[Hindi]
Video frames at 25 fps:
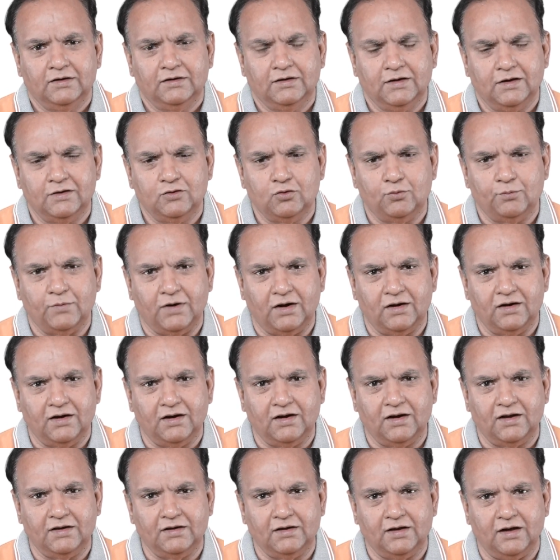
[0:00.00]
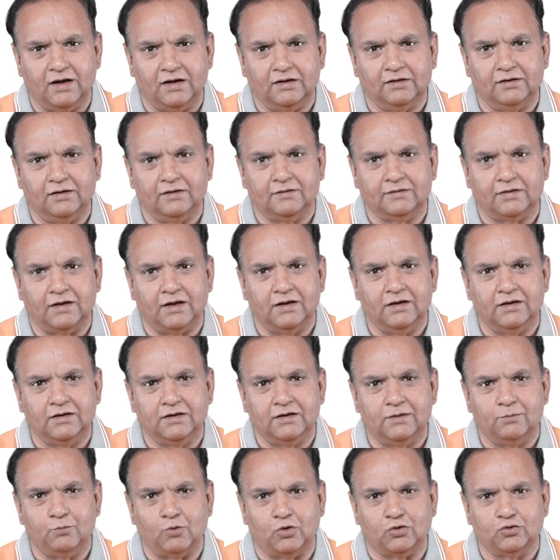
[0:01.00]
ये जो मर्डर है या आई
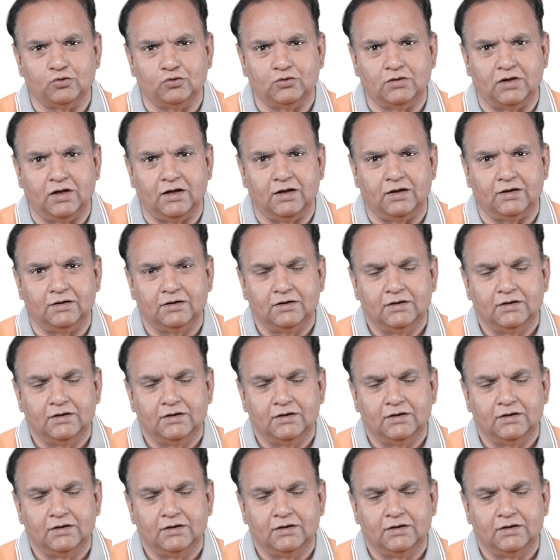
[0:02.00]
की मौजूदा